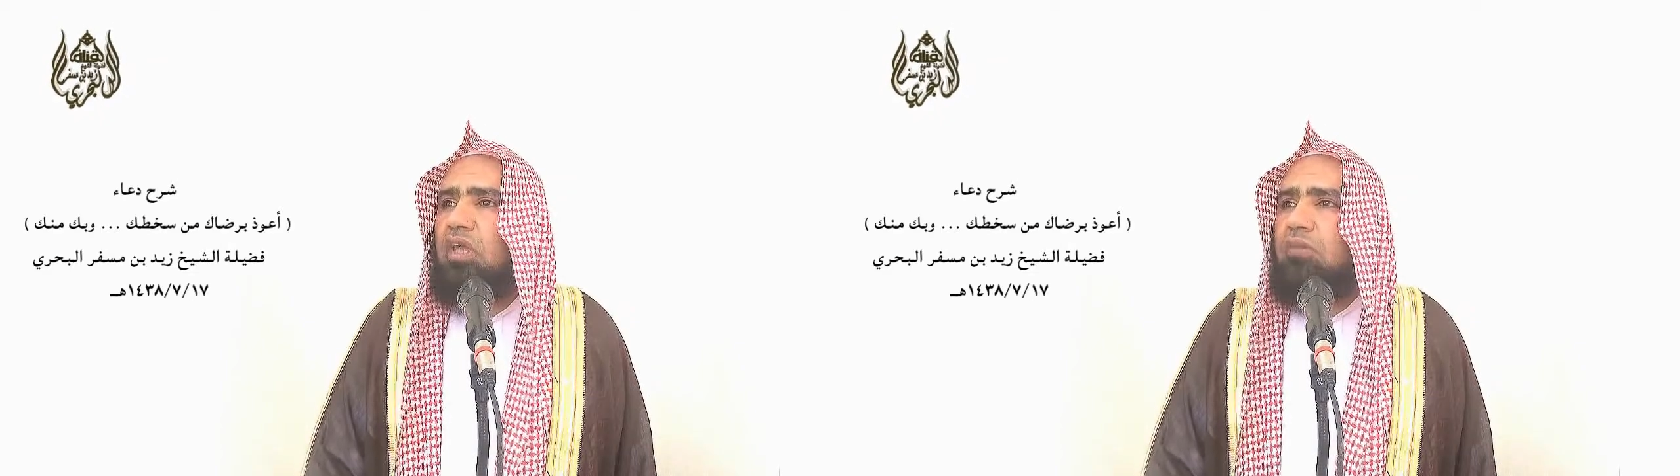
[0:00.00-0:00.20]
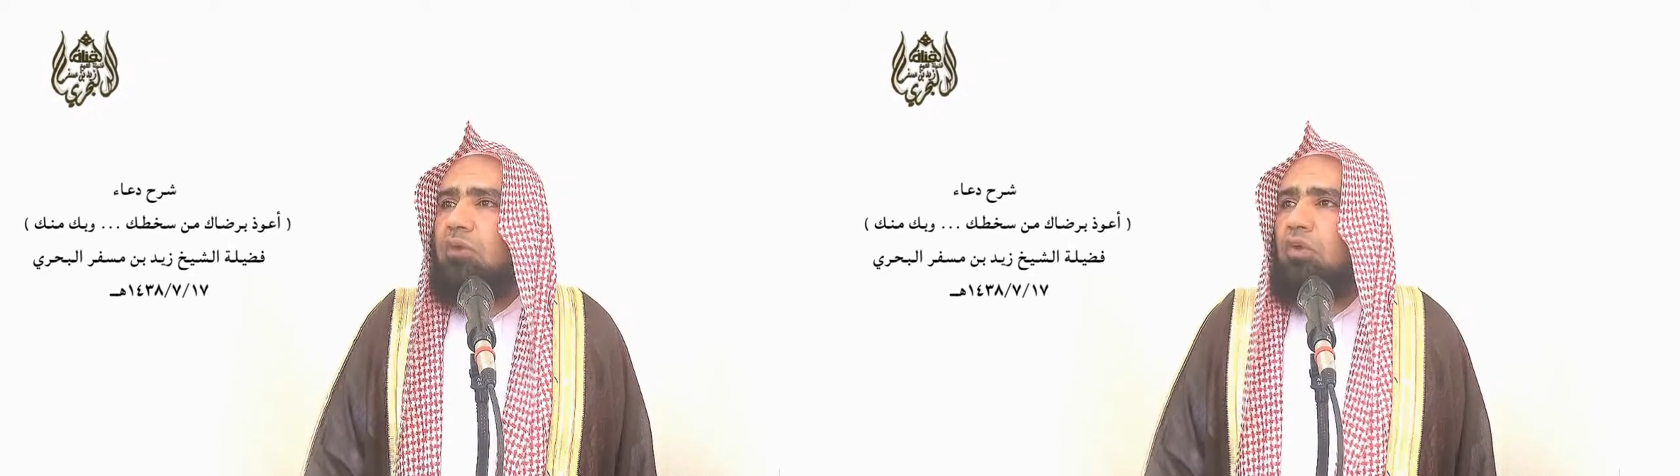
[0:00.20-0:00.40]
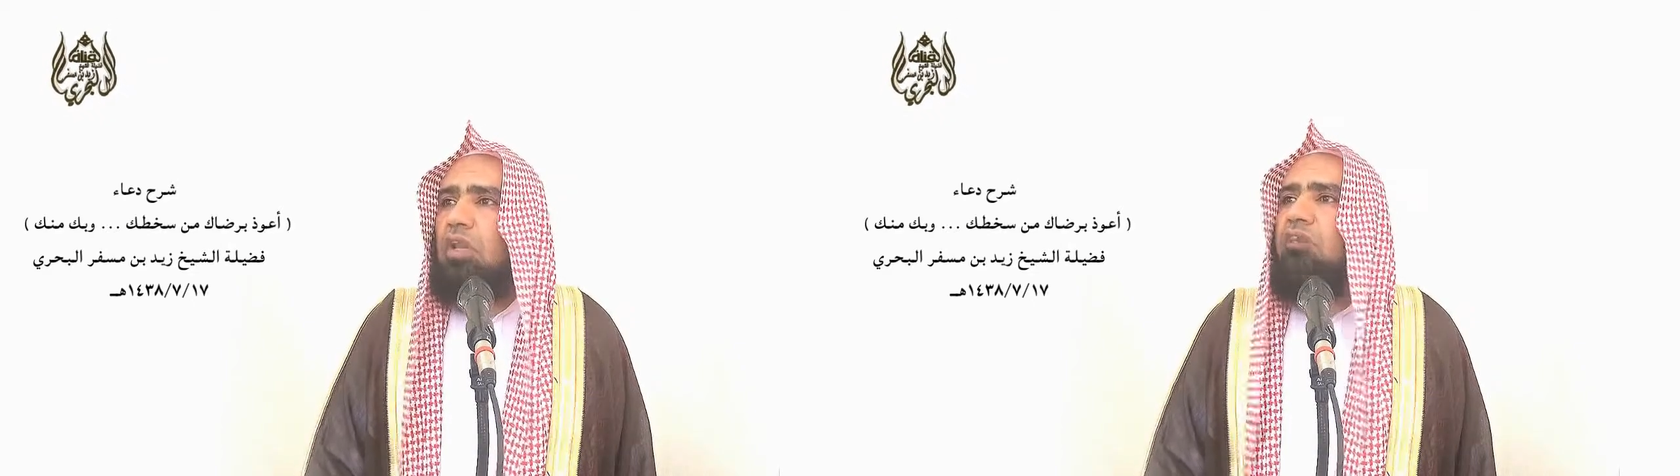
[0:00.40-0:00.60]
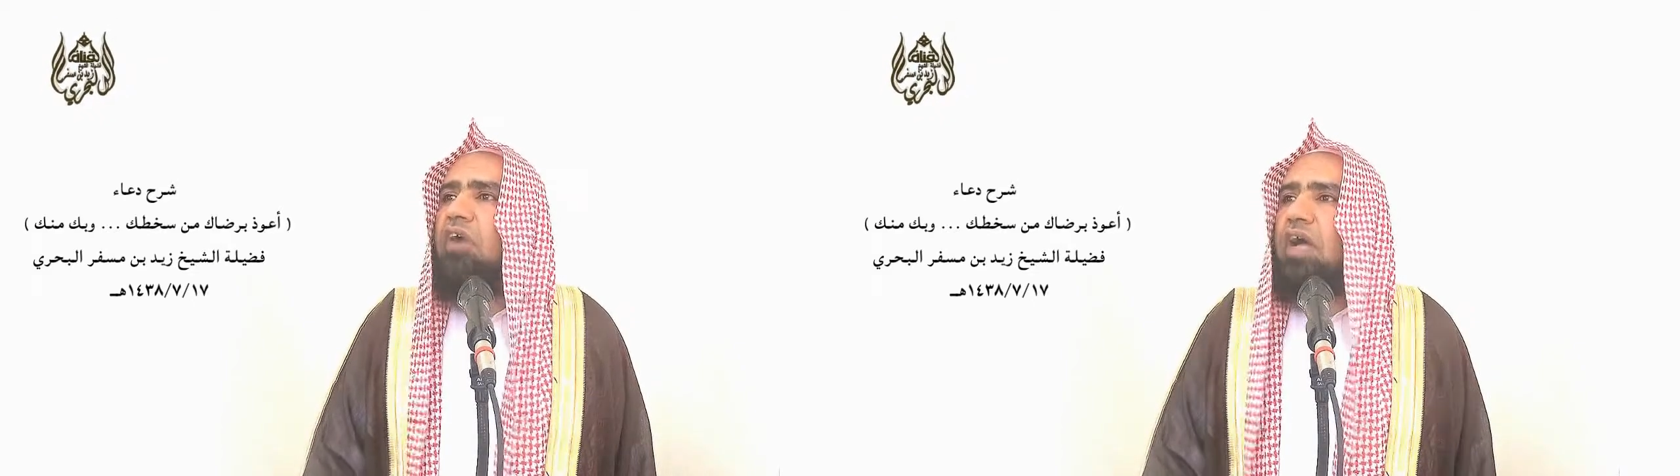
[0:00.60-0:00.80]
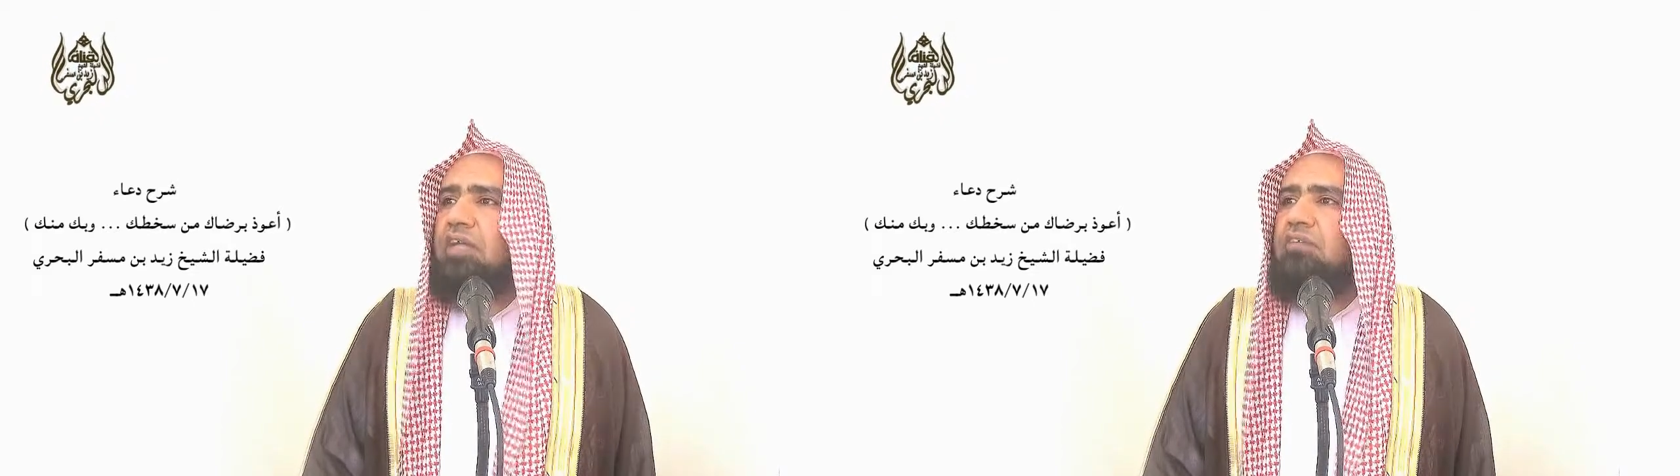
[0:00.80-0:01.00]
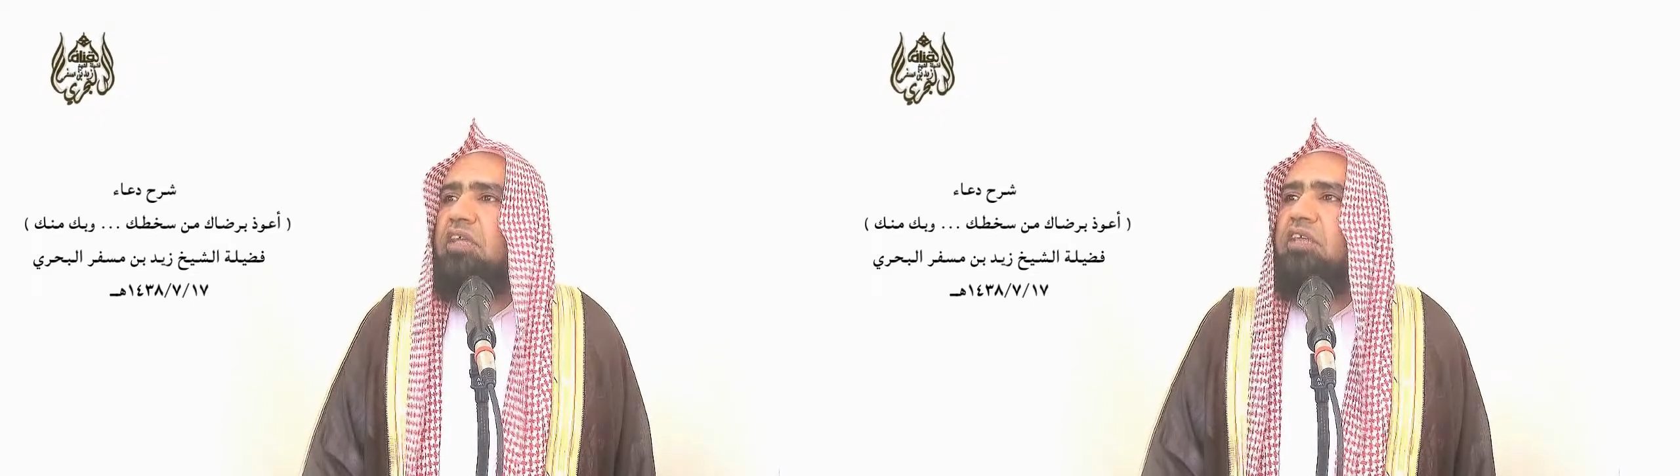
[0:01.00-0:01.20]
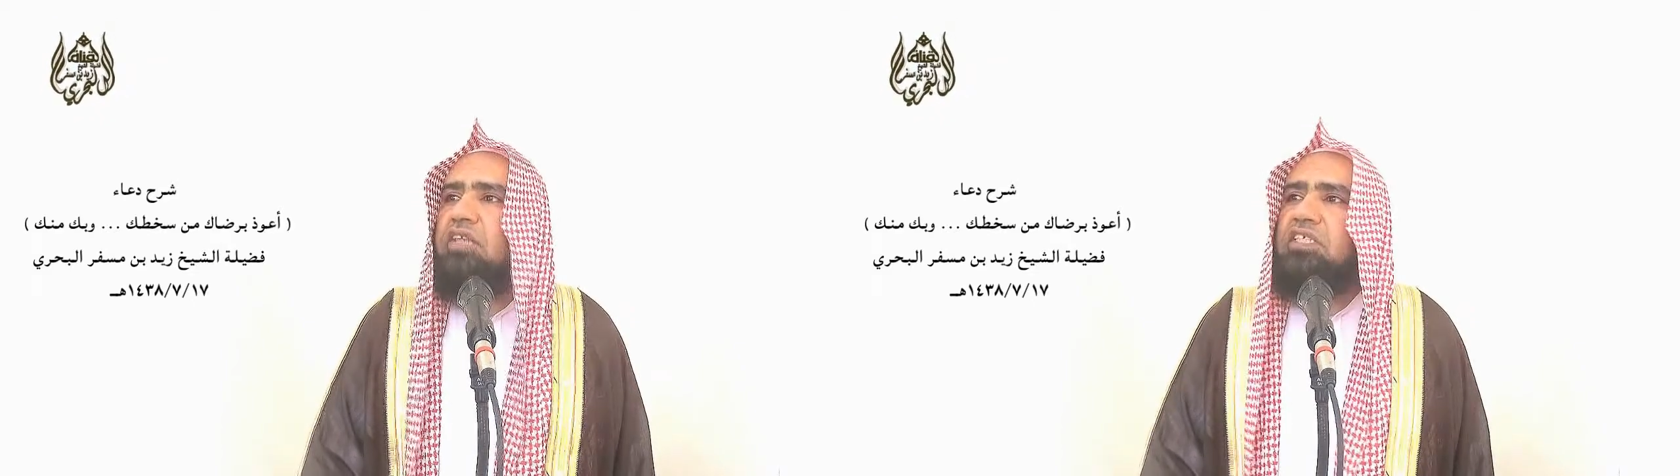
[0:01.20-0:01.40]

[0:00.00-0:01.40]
رحمه الله فأنت